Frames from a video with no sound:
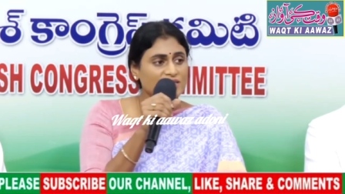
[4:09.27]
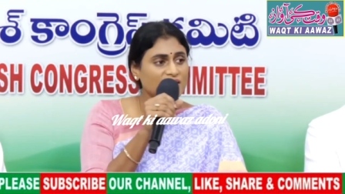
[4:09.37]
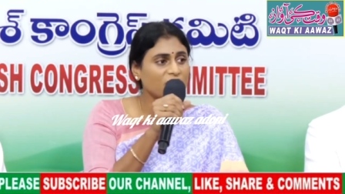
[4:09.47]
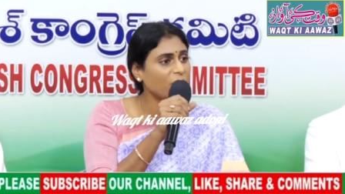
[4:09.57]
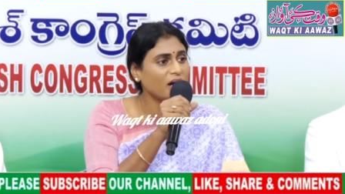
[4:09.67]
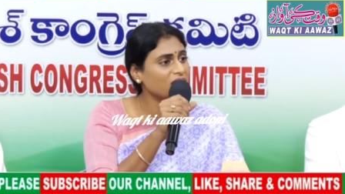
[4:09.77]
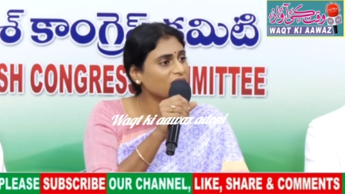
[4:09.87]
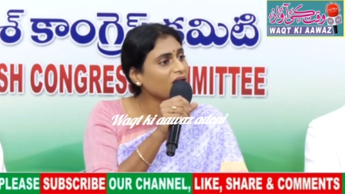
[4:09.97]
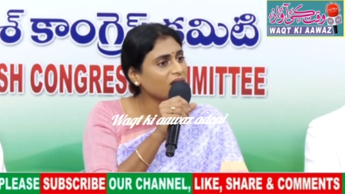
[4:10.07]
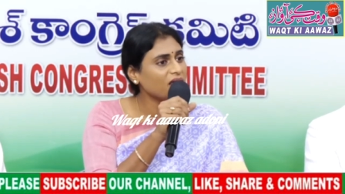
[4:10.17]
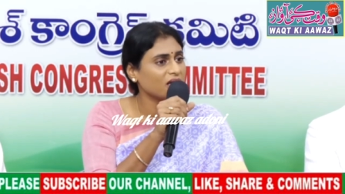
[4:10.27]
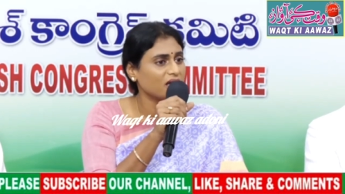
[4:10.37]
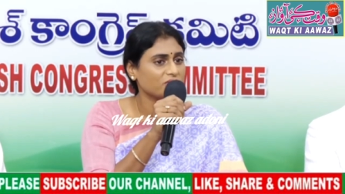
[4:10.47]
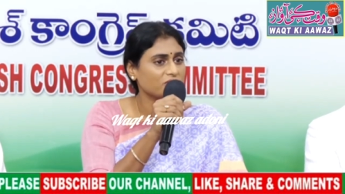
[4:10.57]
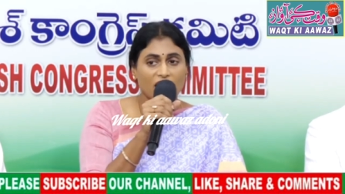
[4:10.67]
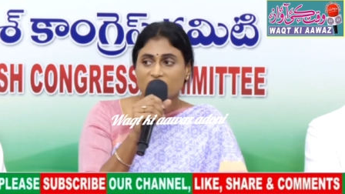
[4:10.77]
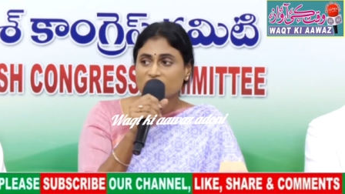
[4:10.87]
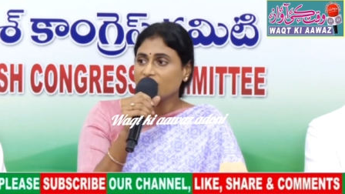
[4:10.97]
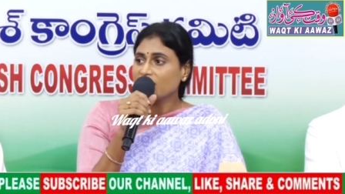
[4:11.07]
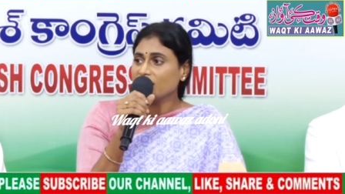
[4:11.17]
వైఎస్ఆర్ పార్టీ కానే కాదు
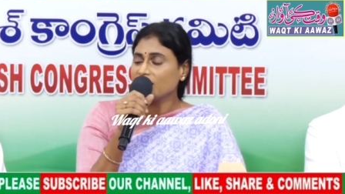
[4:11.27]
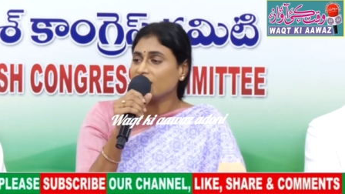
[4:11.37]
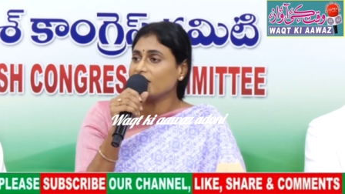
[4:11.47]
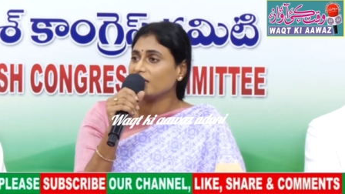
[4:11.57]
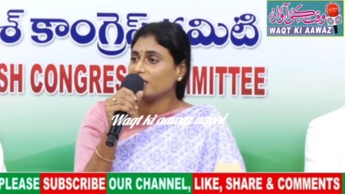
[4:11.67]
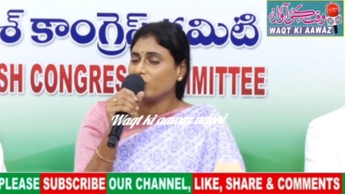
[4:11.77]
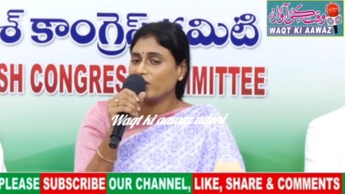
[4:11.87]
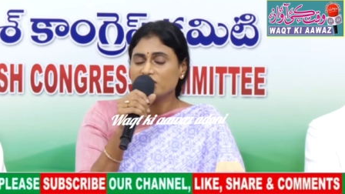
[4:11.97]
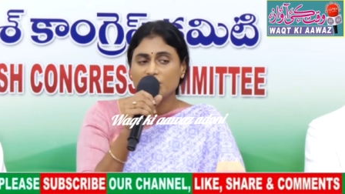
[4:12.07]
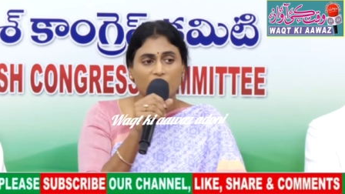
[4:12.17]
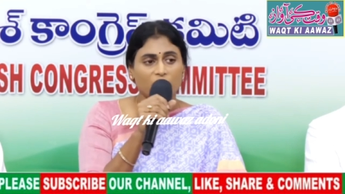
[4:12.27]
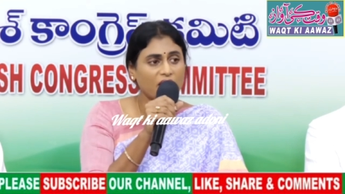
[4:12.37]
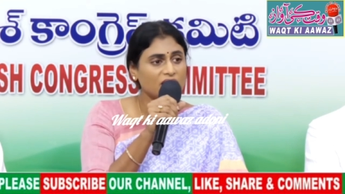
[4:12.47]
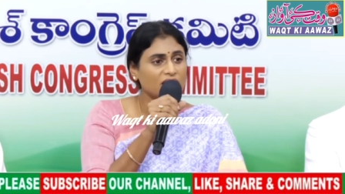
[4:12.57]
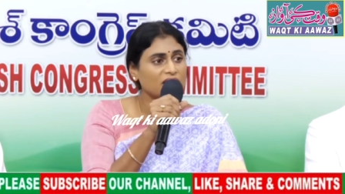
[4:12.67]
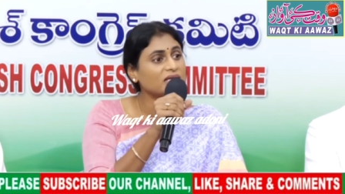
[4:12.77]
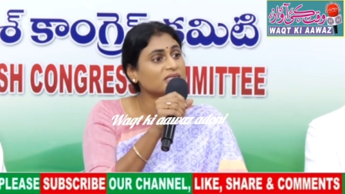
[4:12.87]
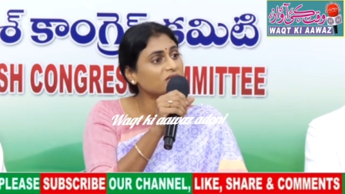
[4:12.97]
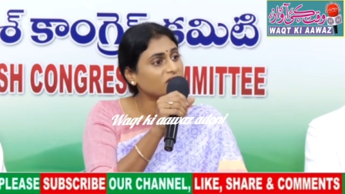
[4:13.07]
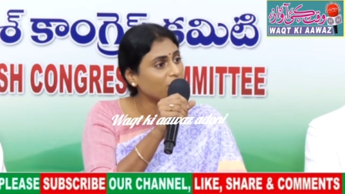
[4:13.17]
రాజశేఖర రెడ్డి గారికి వైసీపీ పార్టీకి
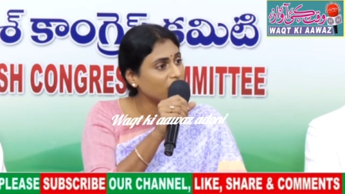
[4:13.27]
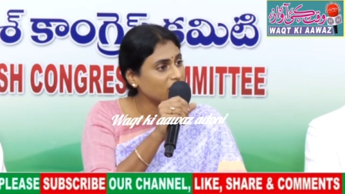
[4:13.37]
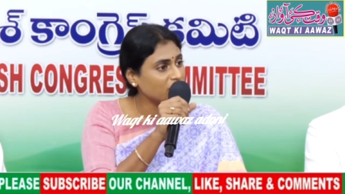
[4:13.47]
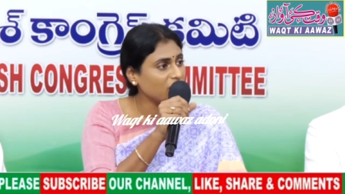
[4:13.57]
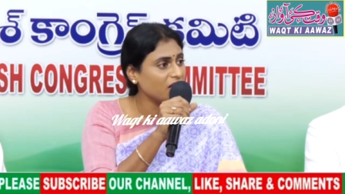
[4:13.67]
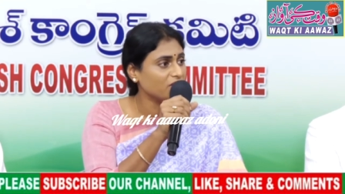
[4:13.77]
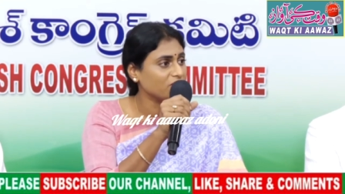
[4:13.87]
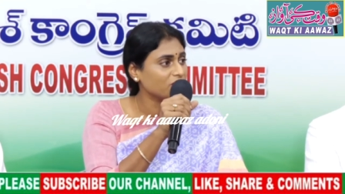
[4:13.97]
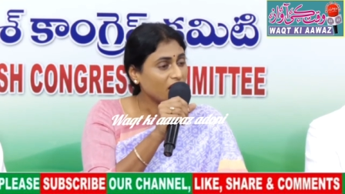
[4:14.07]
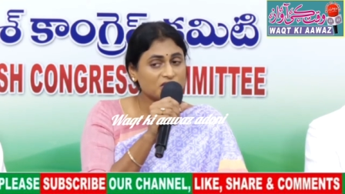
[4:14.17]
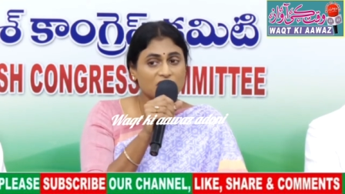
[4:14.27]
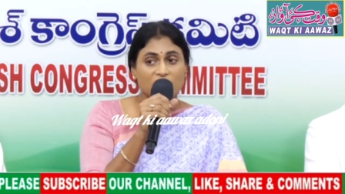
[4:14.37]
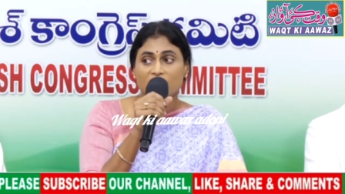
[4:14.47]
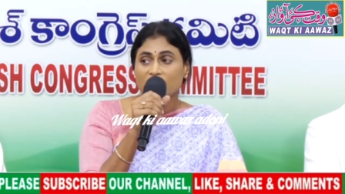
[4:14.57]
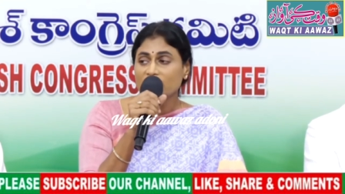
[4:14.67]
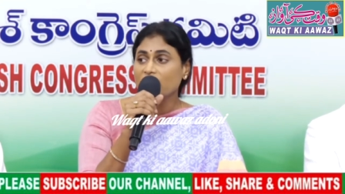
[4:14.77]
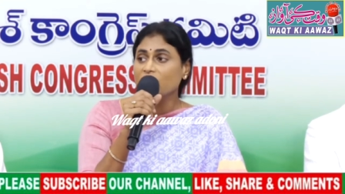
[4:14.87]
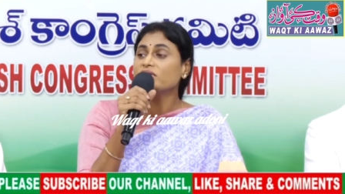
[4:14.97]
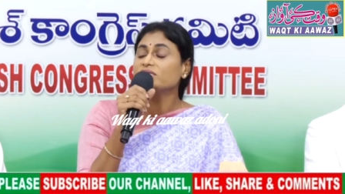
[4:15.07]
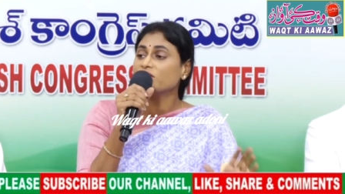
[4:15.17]
అసలు సంబంధమే లేదు రాజశేఖర రెడ్డి
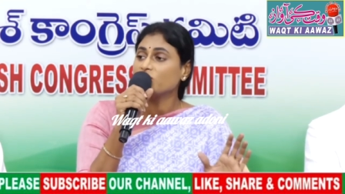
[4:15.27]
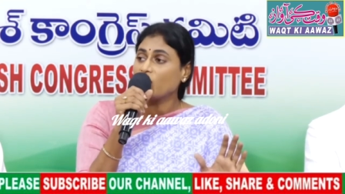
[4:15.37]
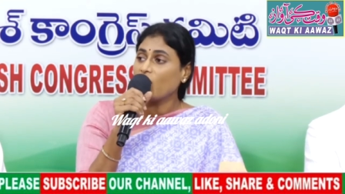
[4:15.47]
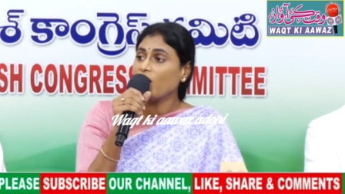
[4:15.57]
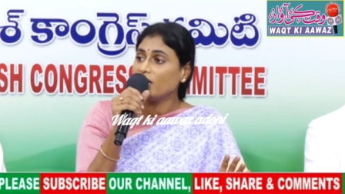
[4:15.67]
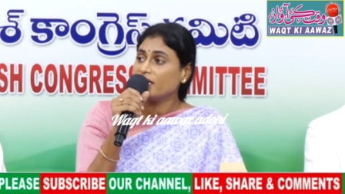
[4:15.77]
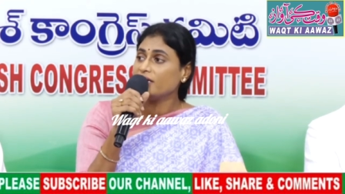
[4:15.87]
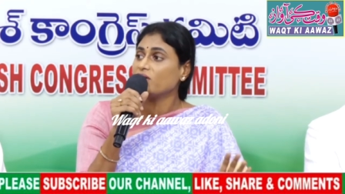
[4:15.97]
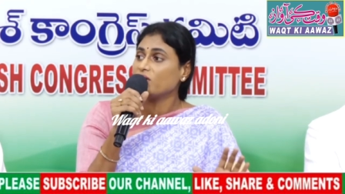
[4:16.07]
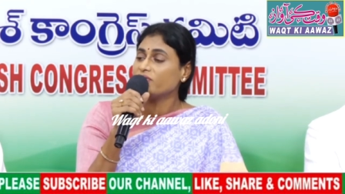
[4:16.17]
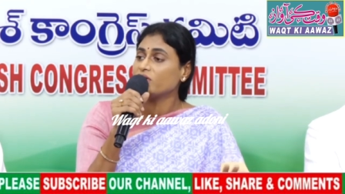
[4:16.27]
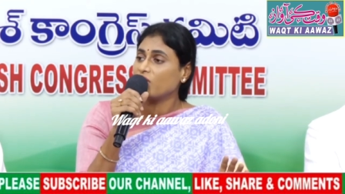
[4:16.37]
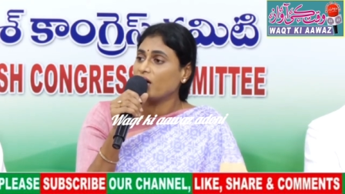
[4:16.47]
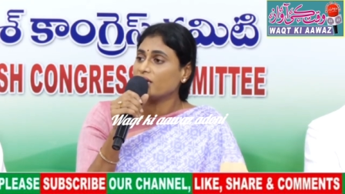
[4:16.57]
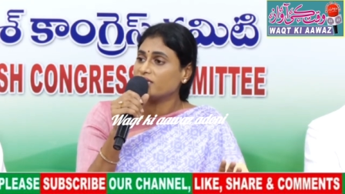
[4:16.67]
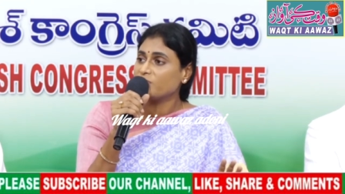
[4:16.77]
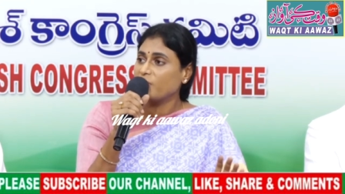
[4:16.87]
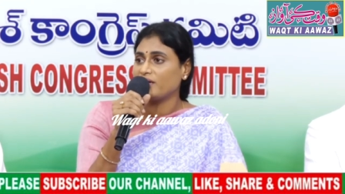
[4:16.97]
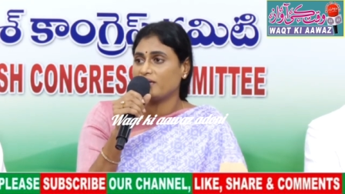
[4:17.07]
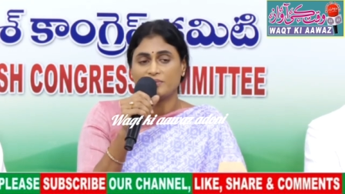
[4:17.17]
గారు ఇస్ అ టాల్ లీడర్ ఆఫ్ ద
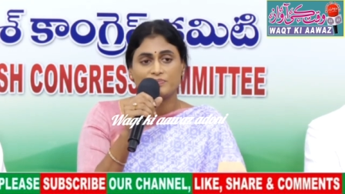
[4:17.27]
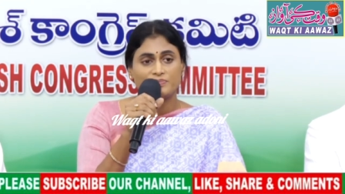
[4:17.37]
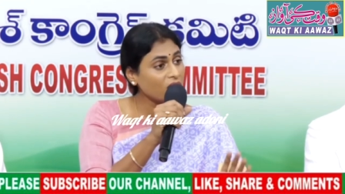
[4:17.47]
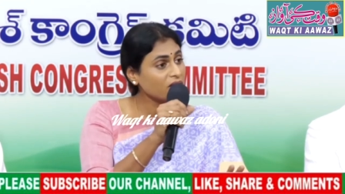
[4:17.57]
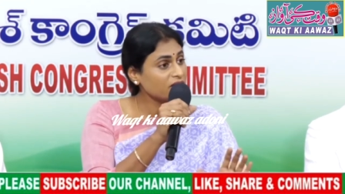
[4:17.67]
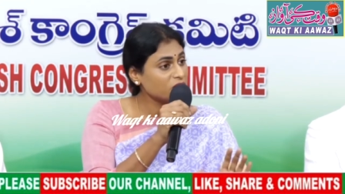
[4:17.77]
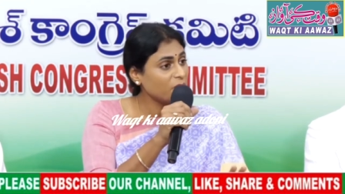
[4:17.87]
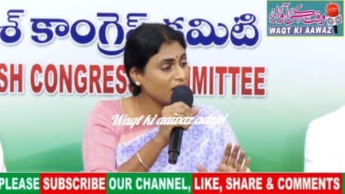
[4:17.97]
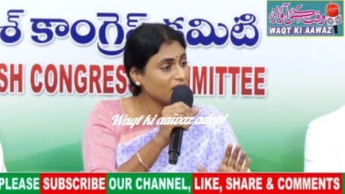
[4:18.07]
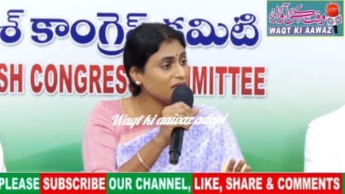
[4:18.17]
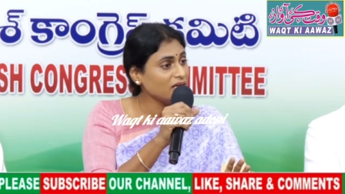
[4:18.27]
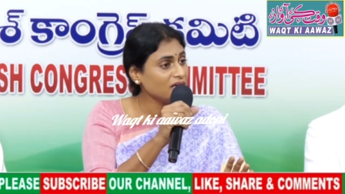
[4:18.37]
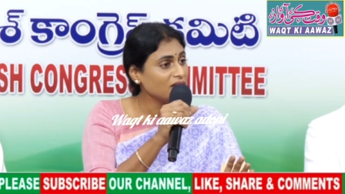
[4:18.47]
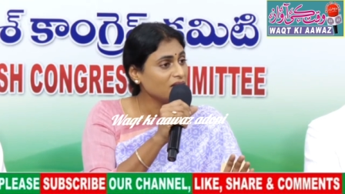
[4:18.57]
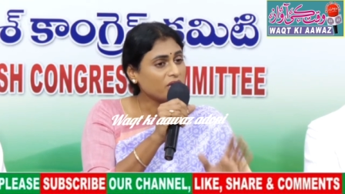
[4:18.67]
కాంగ్రెస్ పార్టీ కాంగ్రెస్ పార్టీ